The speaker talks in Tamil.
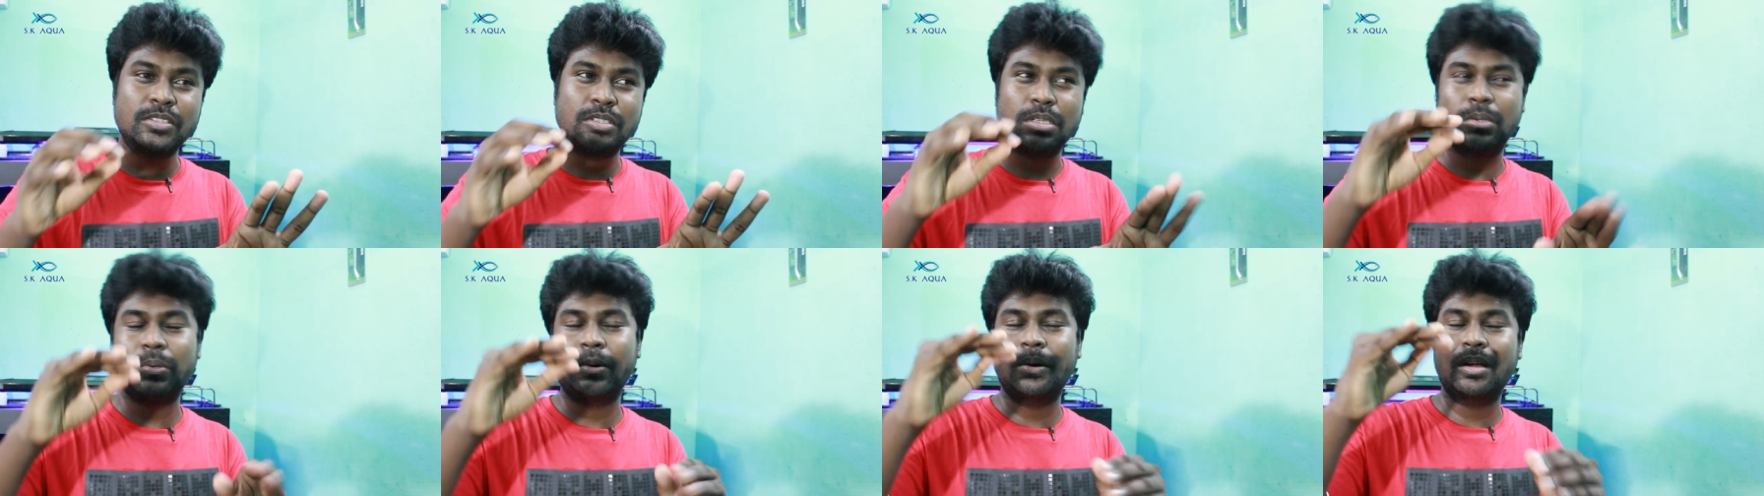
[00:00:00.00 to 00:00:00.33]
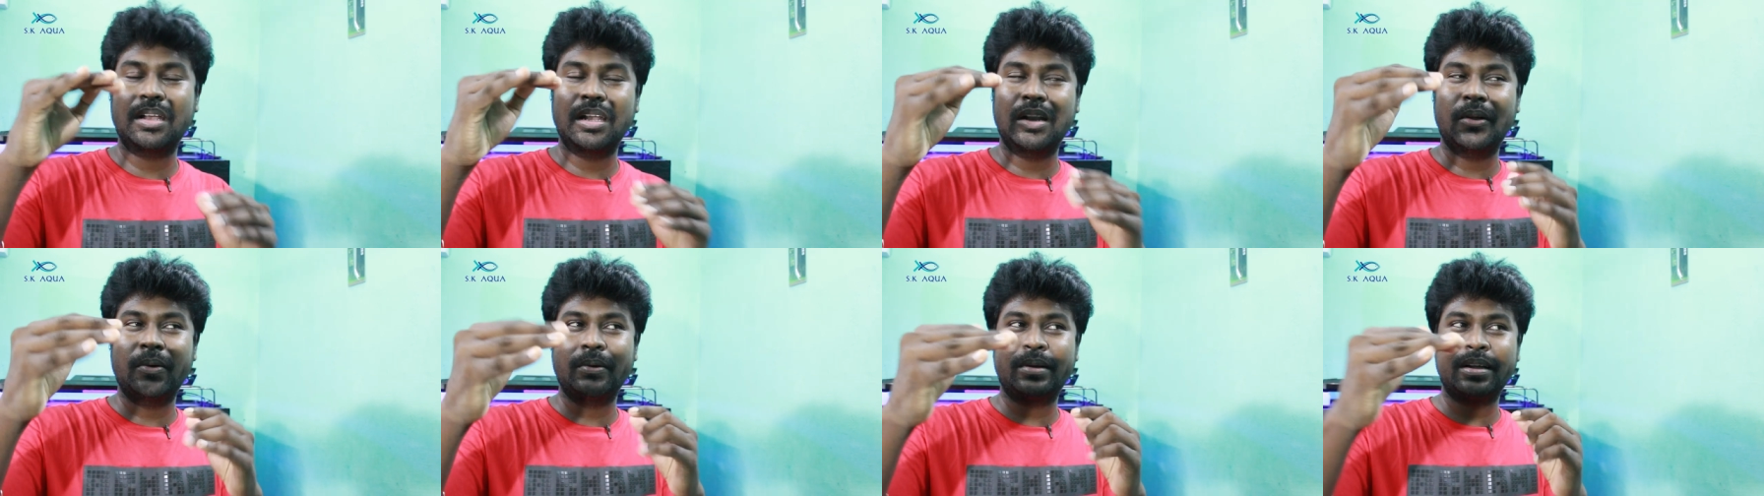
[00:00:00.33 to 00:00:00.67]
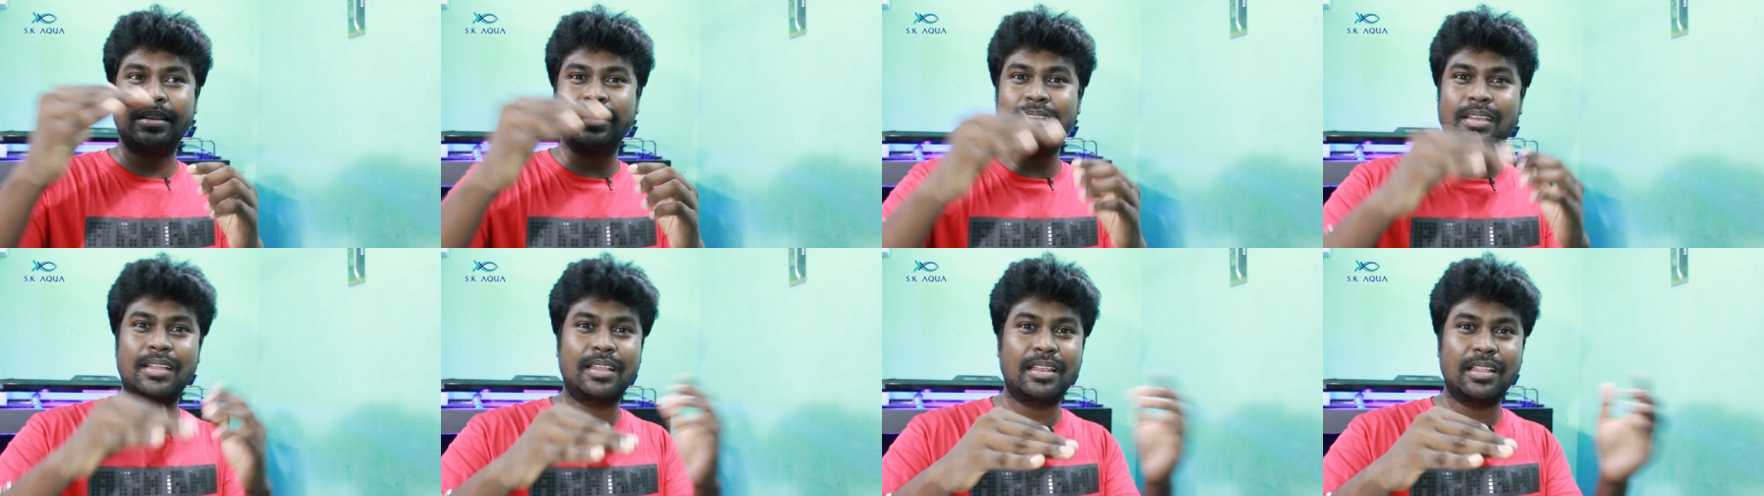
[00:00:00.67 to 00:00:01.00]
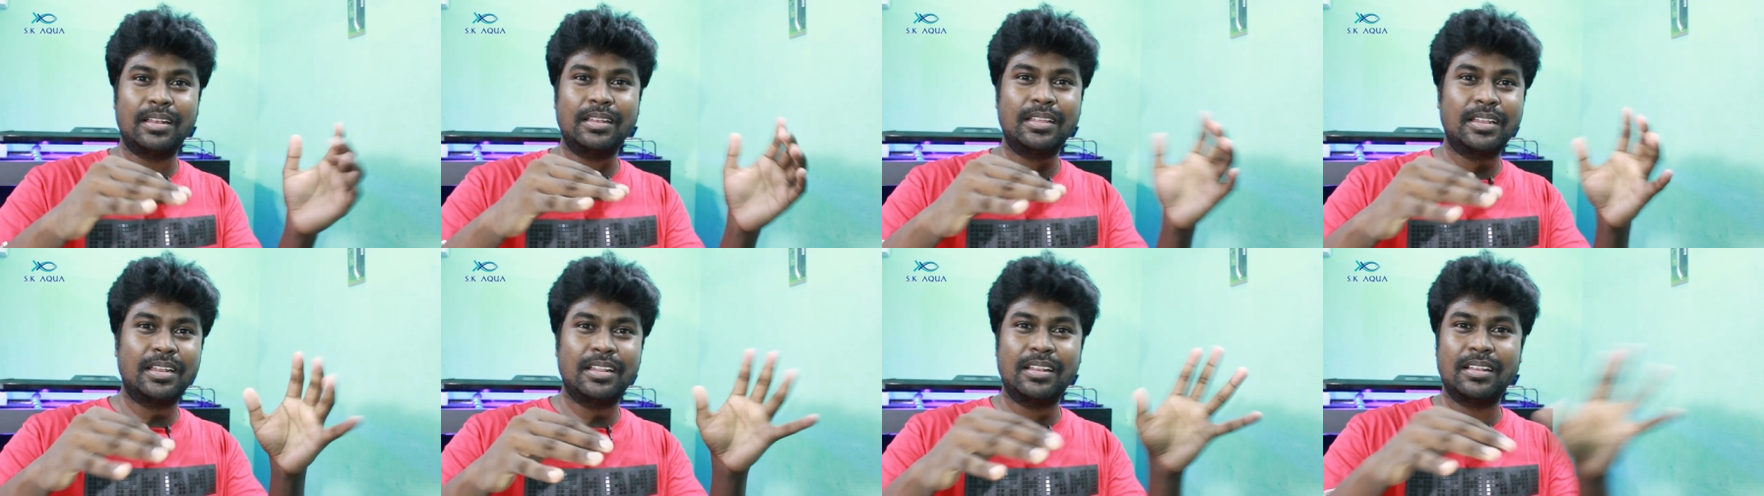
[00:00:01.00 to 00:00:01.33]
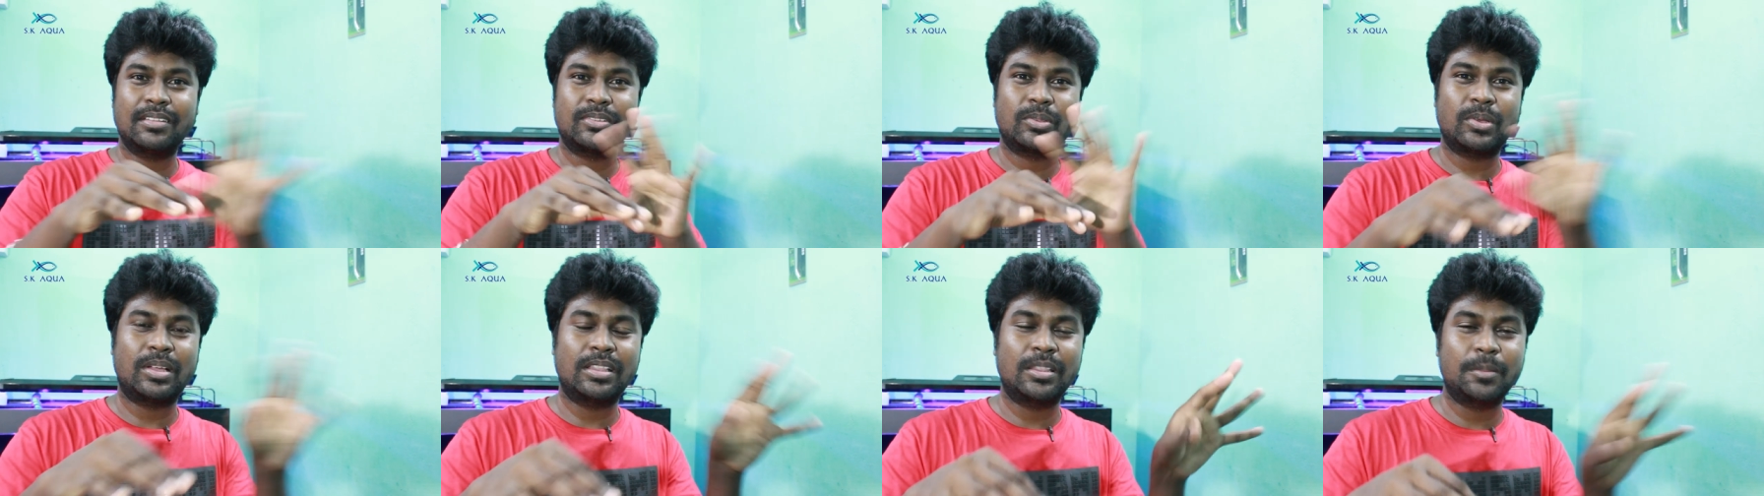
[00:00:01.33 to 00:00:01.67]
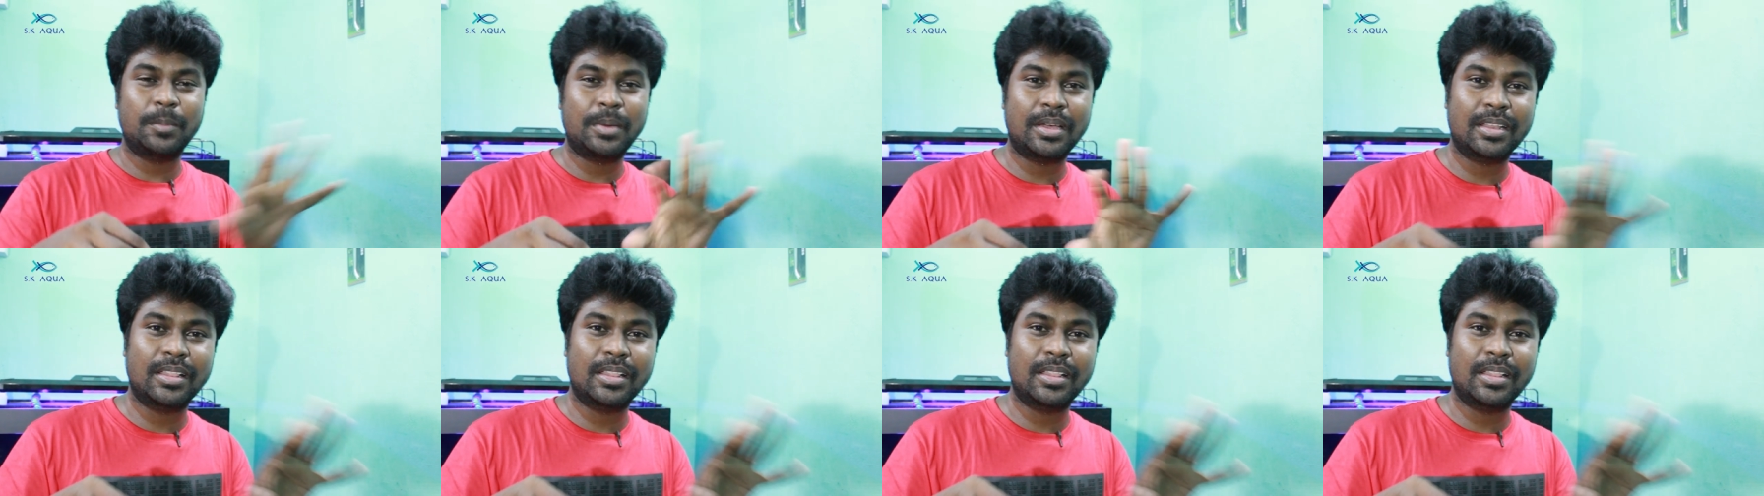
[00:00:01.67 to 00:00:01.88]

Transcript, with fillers: ஸோ ஓரளவுக்கு அந்த நிழல்கள் ஸோ அந்த